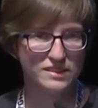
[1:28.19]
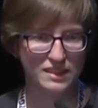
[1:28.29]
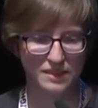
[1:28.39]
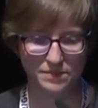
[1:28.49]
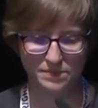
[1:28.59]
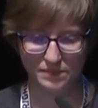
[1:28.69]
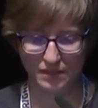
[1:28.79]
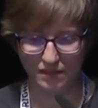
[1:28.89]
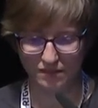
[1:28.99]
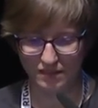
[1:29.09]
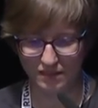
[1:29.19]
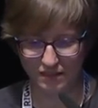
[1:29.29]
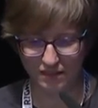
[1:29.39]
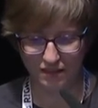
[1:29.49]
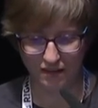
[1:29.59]
ähm,
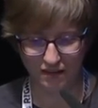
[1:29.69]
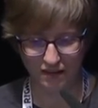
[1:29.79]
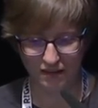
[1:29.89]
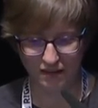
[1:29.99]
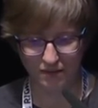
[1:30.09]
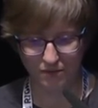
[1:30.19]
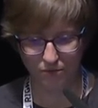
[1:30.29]
die, äh,